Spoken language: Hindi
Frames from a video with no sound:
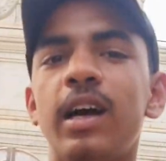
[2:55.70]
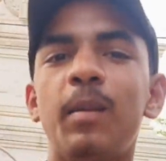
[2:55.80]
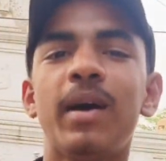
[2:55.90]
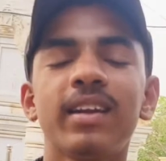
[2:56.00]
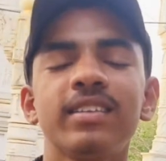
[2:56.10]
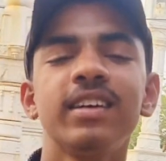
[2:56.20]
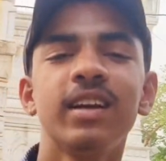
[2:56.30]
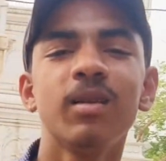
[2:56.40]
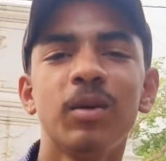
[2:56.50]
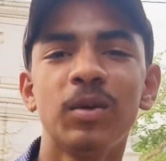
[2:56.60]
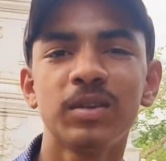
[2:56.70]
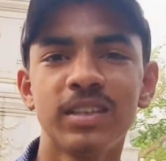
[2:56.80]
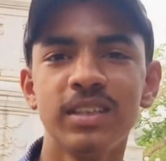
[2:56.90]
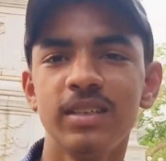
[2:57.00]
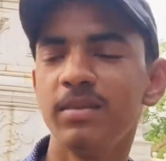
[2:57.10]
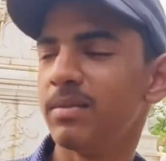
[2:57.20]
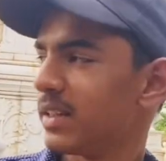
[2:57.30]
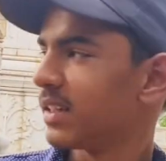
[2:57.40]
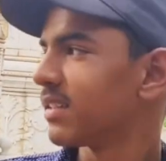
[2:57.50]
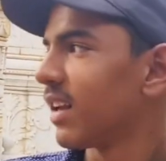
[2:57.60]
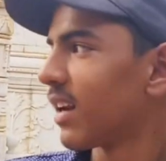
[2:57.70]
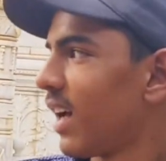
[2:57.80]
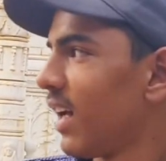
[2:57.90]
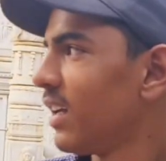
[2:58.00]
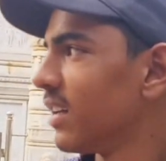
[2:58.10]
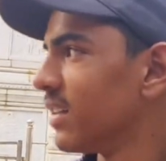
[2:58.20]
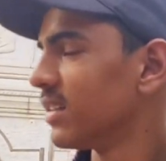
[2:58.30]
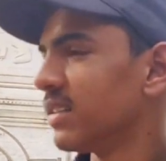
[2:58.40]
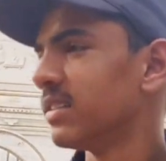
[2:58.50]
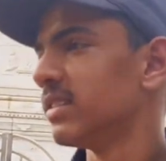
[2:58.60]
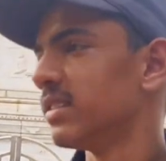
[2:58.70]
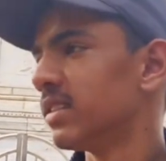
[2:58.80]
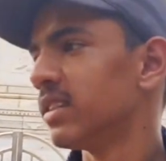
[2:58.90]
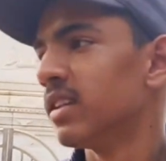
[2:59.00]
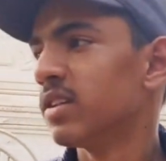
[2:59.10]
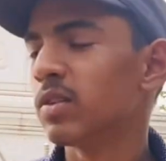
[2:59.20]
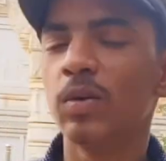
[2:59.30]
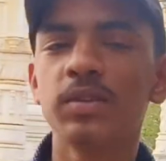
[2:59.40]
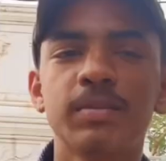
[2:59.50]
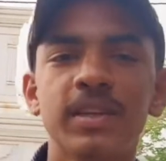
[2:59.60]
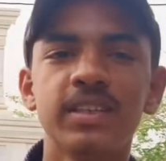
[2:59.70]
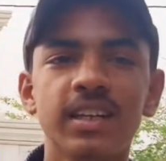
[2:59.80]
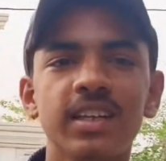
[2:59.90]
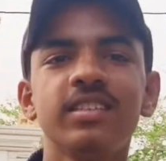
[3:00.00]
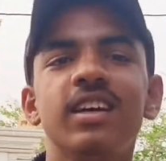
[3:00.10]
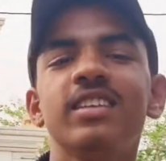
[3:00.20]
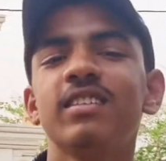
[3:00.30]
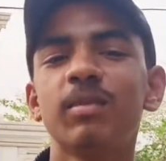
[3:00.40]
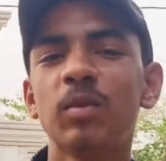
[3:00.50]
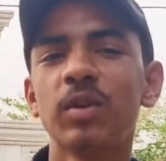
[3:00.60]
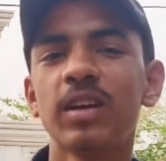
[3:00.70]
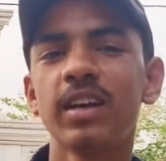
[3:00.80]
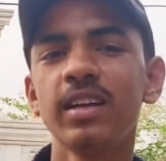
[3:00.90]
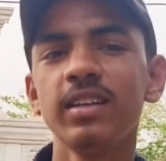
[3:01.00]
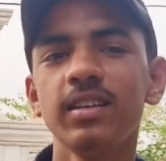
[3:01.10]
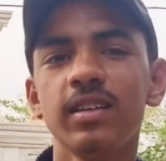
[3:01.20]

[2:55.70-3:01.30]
हमारा चैनल बहुत ही वीक चल रहा है तो उस पर ज़्यादा से ज़्यादा सपोर्ट करें